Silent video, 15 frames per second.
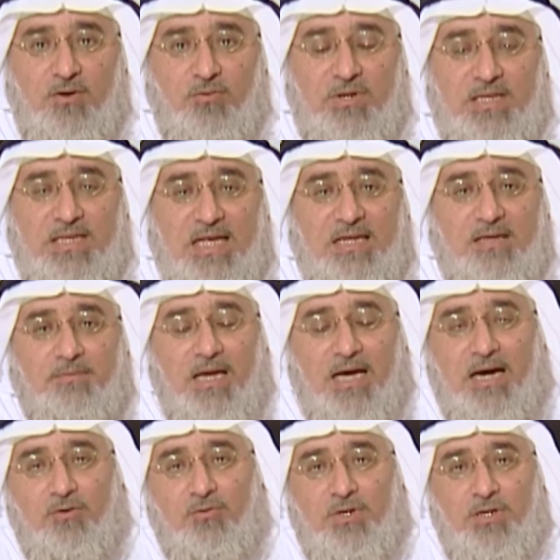ولذلك
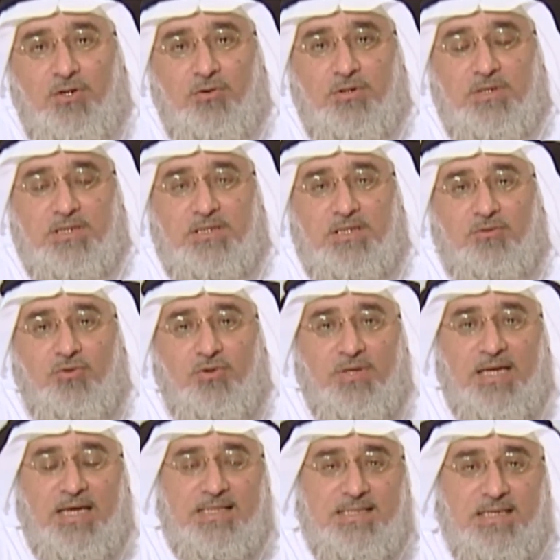بيحاول انه ينطوي
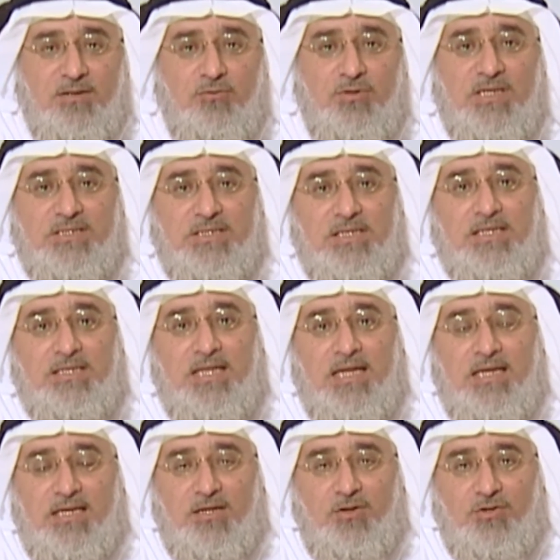وينعزل ويجد
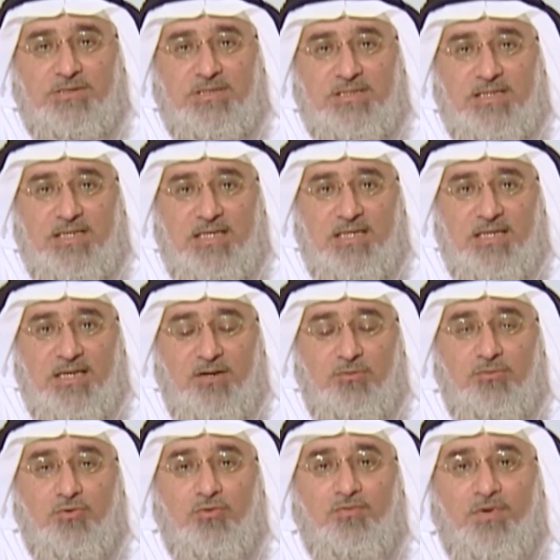لذلك الحجج الكثيره
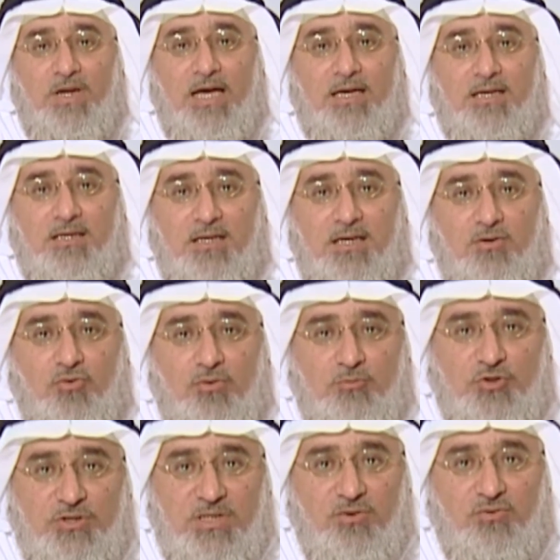وبيكون في الحقيقه هو
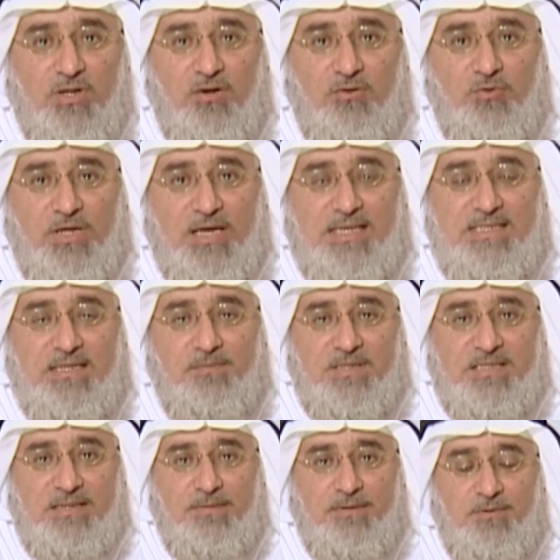منطوي او منعزل
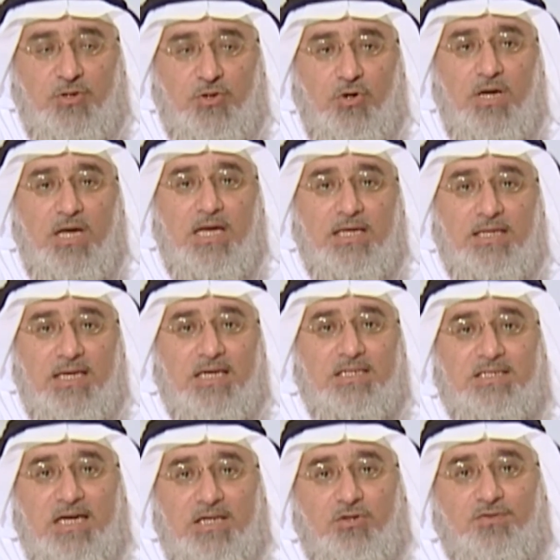بسبب انه
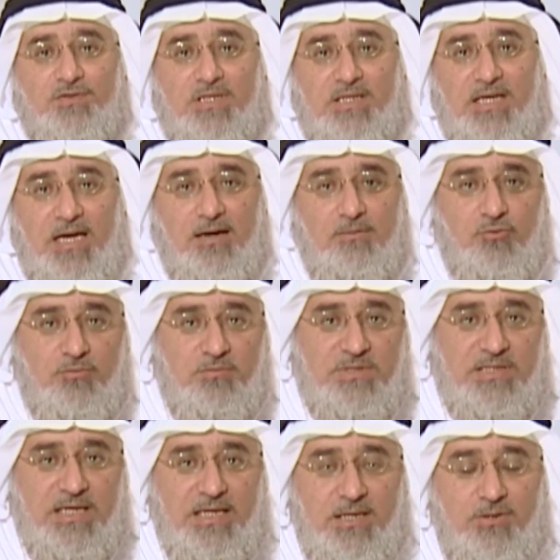يخشى ان يفتضح امره
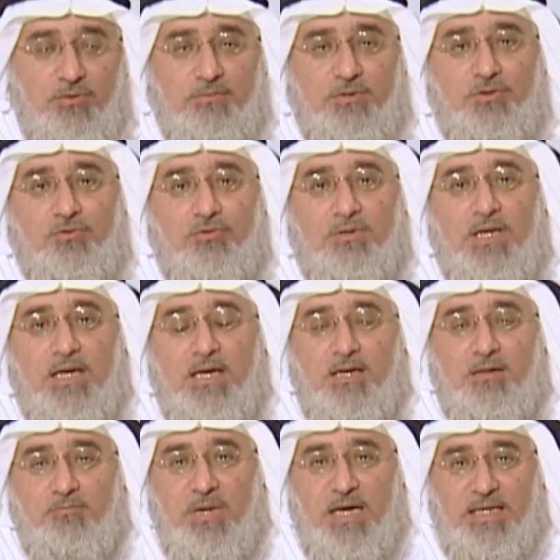بالتالي هو بيكون
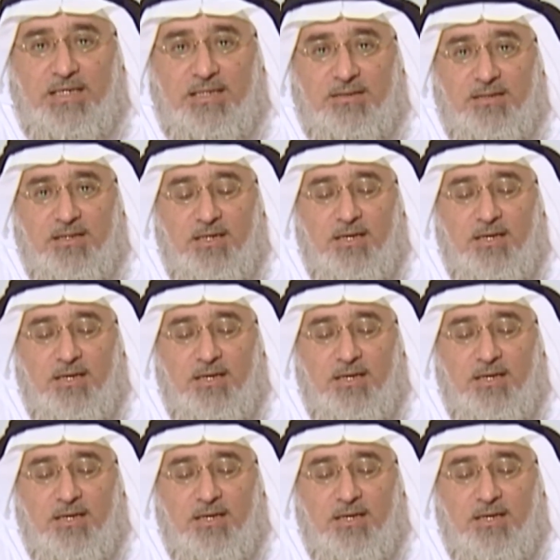بعيد